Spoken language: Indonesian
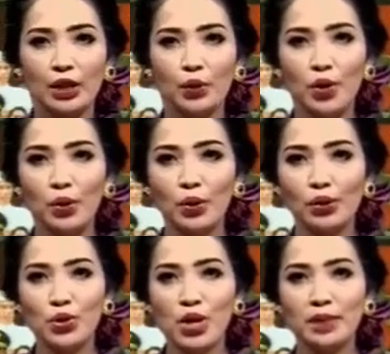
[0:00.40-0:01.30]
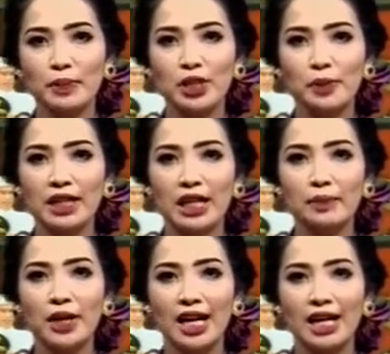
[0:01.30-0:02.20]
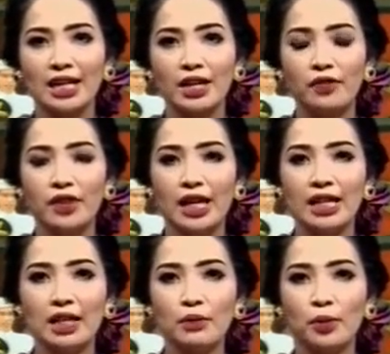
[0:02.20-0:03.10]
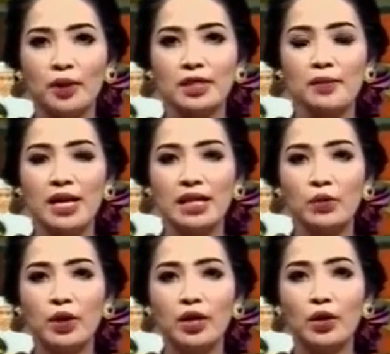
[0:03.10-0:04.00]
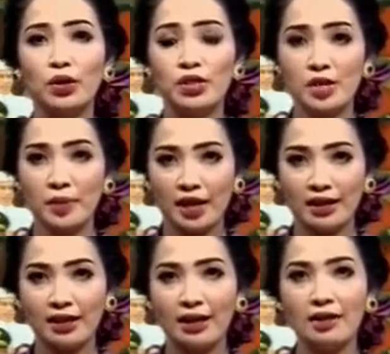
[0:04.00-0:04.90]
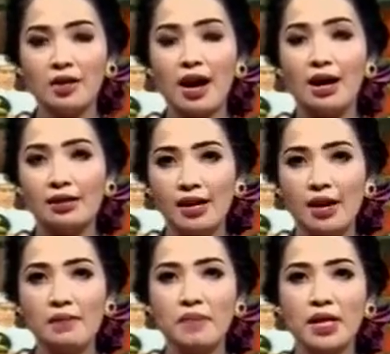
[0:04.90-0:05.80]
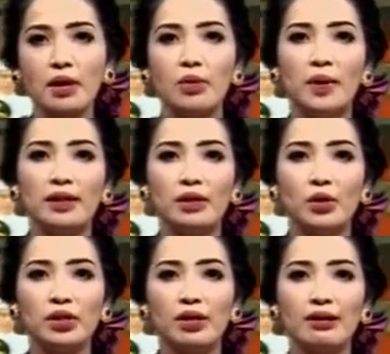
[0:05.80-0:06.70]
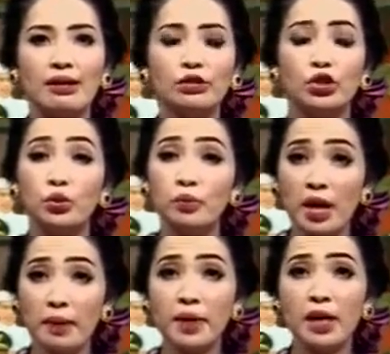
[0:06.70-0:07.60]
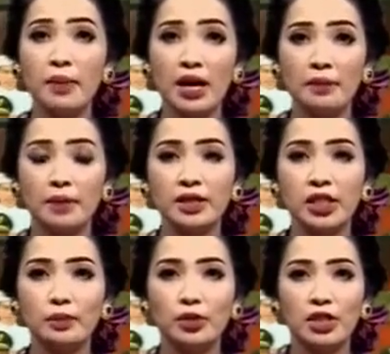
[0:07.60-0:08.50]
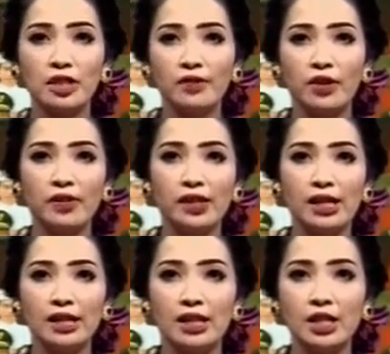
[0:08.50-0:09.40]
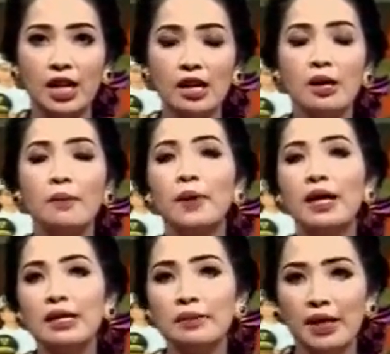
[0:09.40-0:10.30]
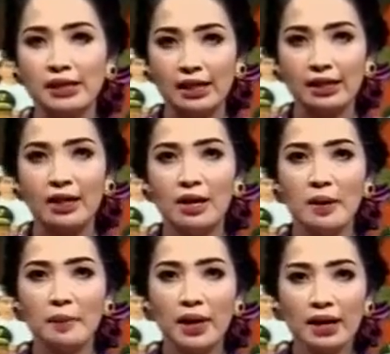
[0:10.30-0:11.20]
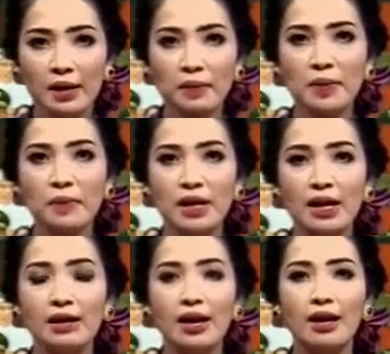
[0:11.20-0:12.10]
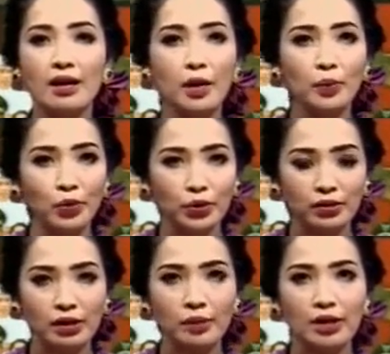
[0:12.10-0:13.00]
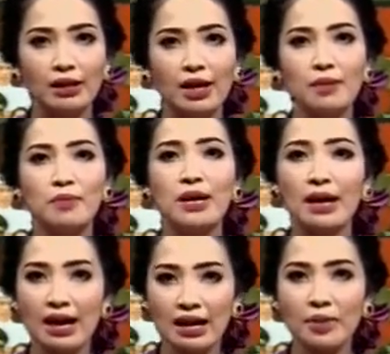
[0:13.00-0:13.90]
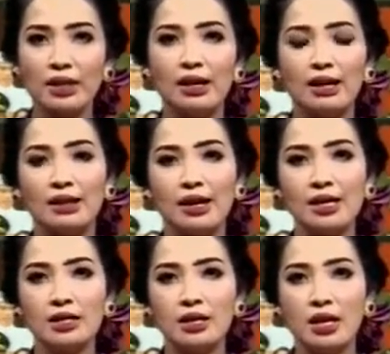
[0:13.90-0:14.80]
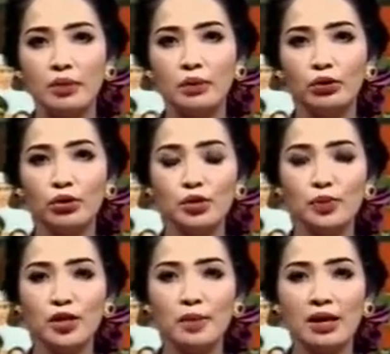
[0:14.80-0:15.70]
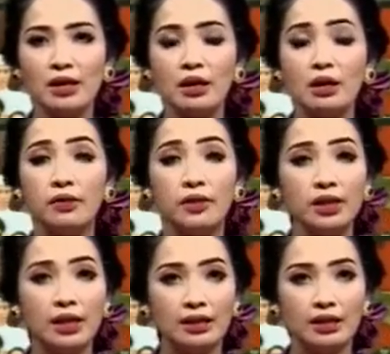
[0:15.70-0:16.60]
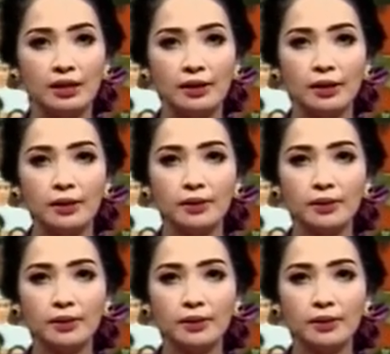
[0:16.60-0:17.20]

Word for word: Ketua Gugus Tugas Percepatan Penanganan COVID-19 Provinsi Bali, Wayan Koster mengatakan ada empat kabupaten kota yang jumlah penambahan pasien positif COVID-19-nya paling banyak. Para pimpinan daerahnya pun diminta berani bertindak tegas dalam memutus penyebaran COVID-19.